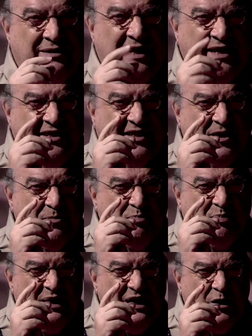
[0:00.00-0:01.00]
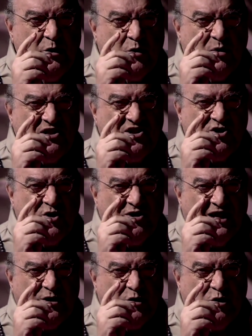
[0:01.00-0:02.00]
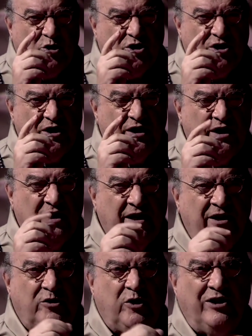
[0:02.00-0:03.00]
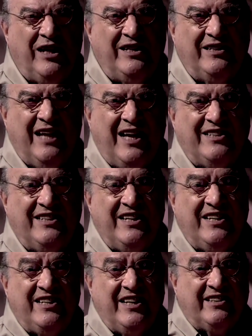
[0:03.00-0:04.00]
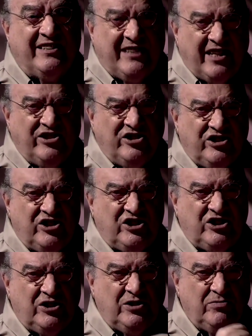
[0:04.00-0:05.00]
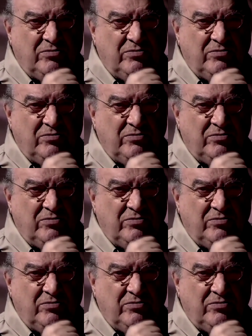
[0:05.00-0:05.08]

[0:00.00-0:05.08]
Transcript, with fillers: Tem que ter brilho questionador e tonalidade inquietante.